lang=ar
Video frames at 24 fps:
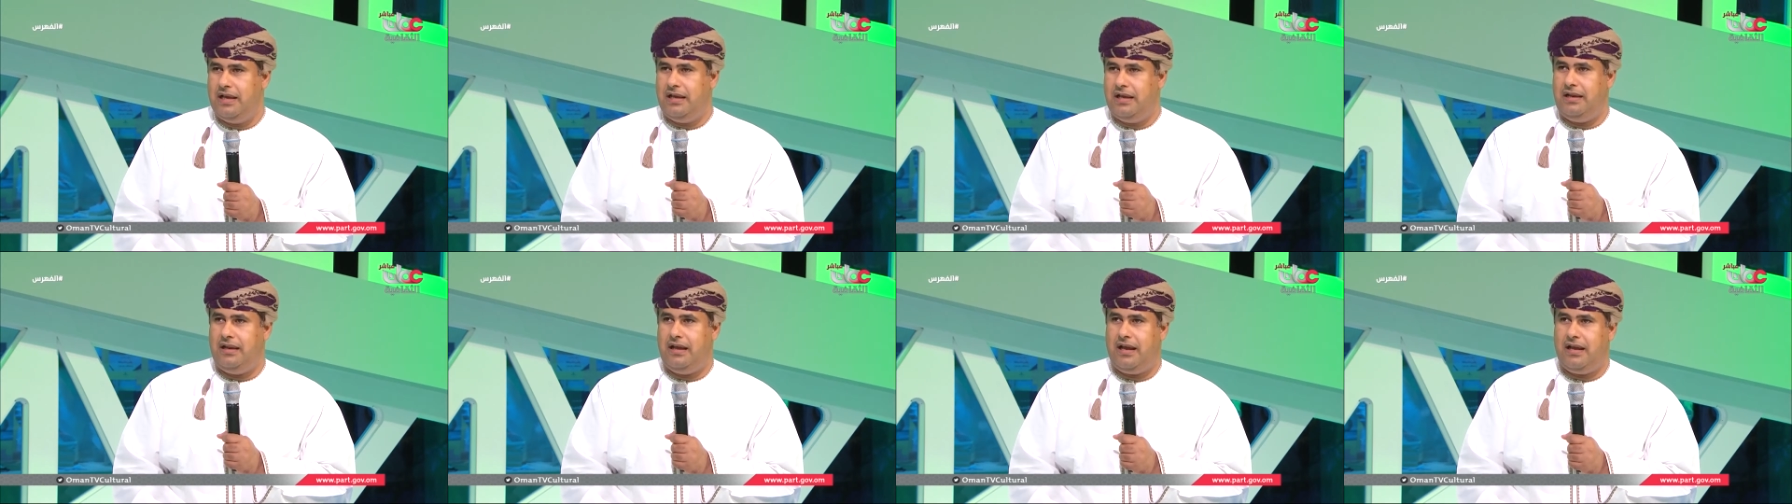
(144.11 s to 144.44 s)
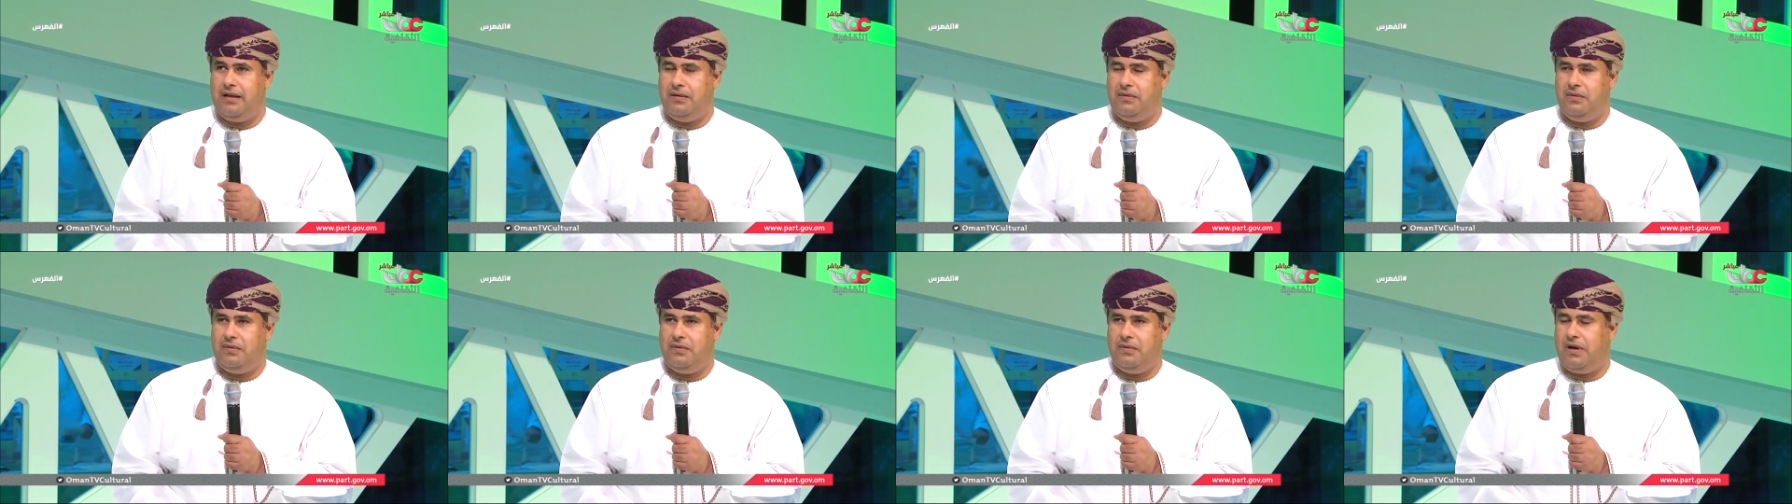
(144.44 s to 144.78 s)

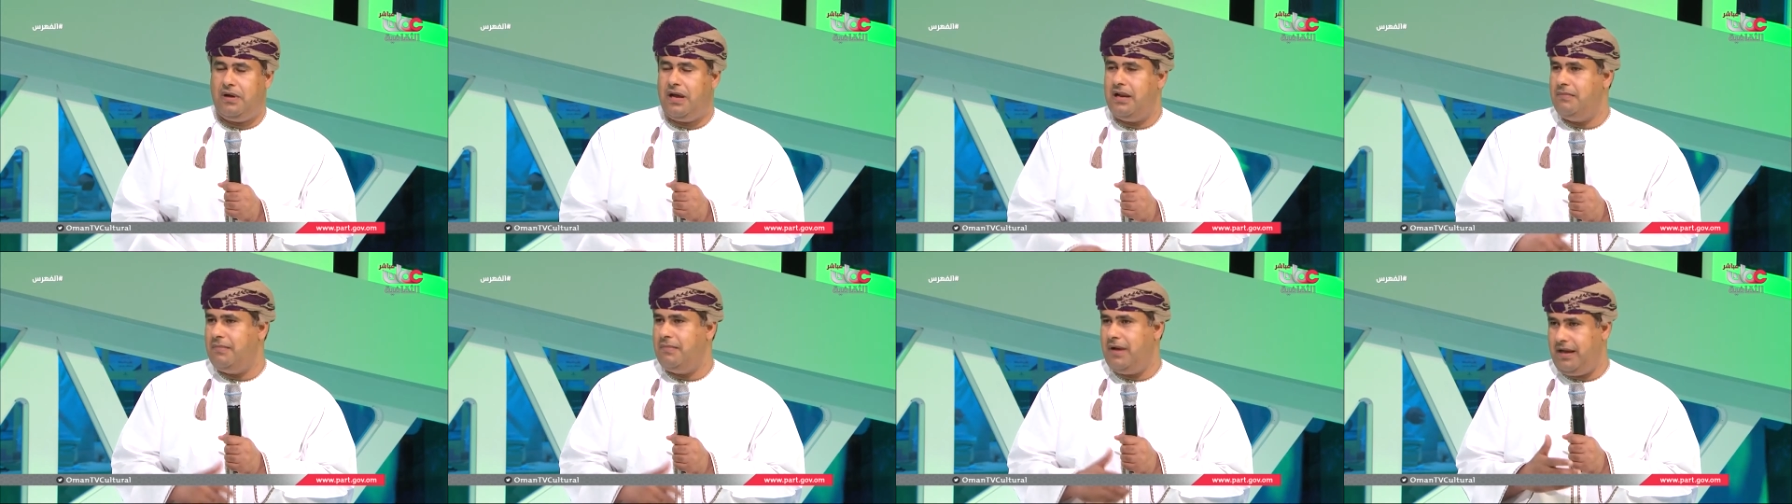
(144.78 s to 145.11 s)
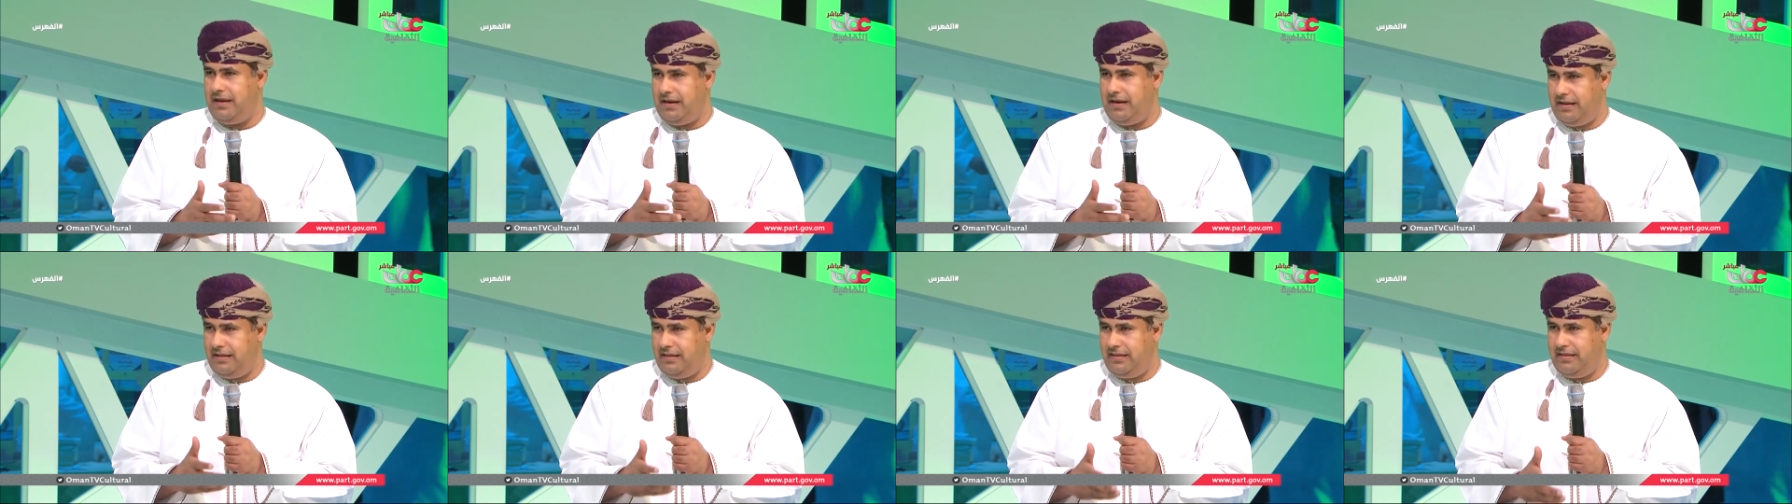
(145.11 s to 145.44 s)
لأنه
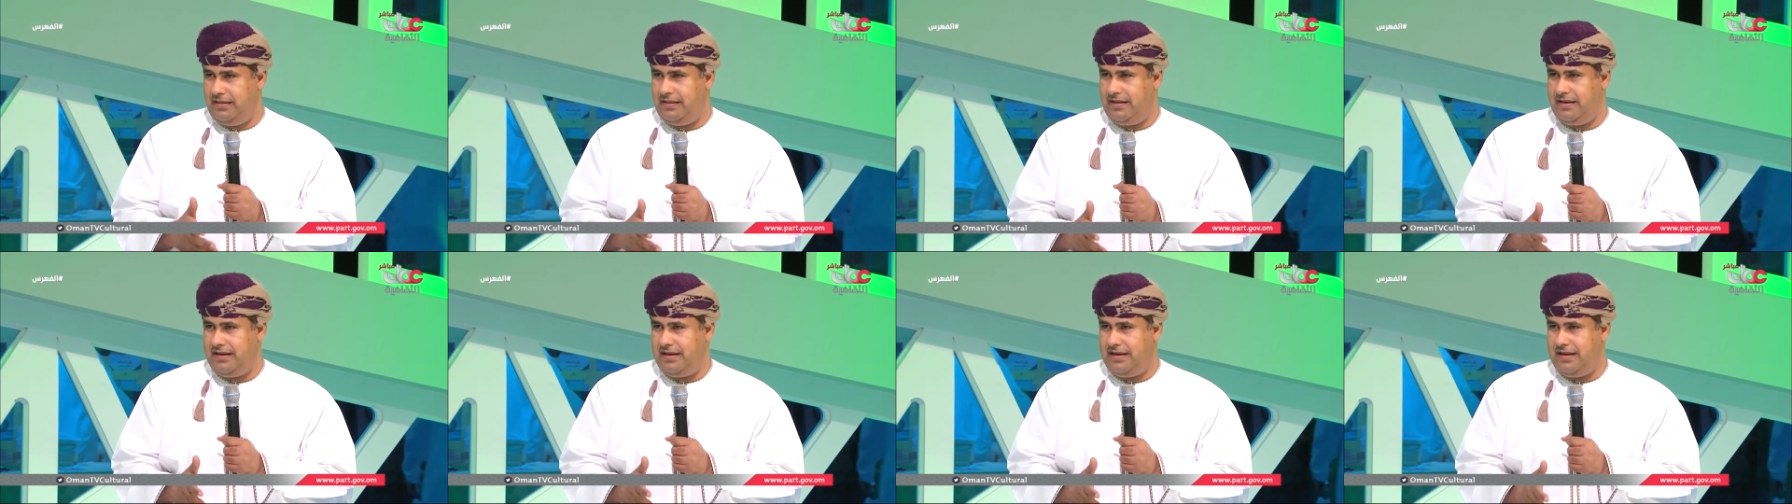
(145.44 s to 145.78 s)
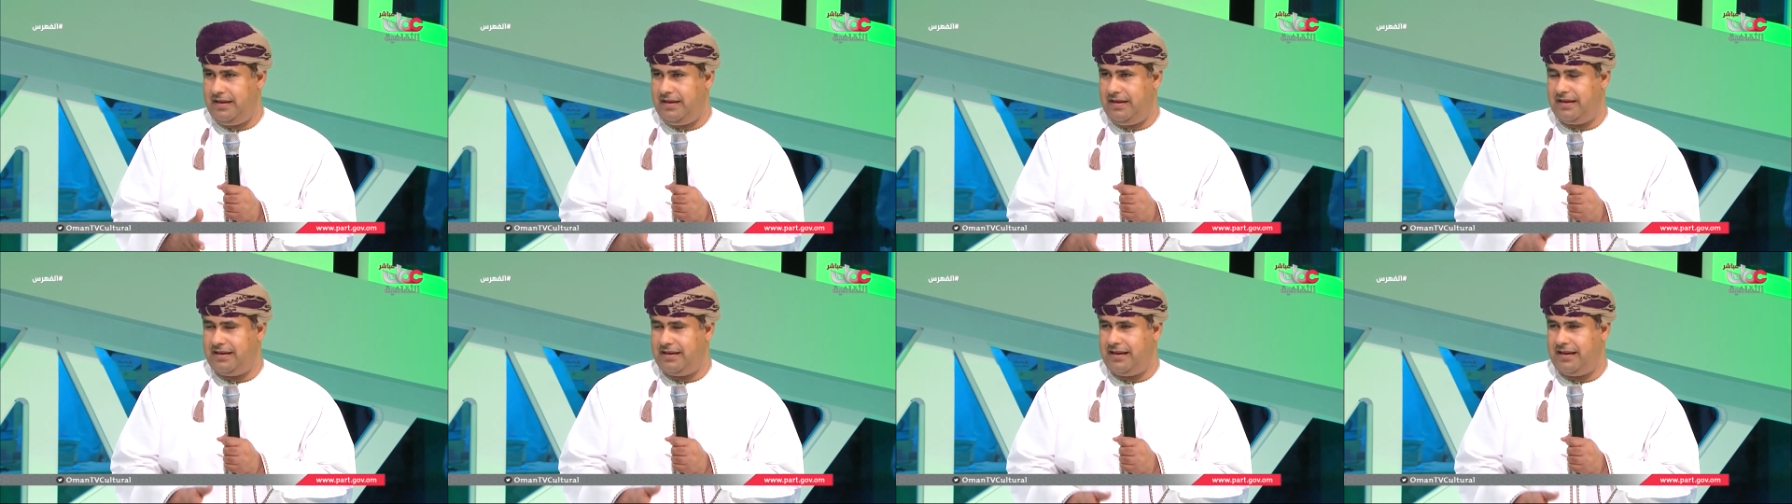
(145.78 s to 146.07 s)
المعرض آه،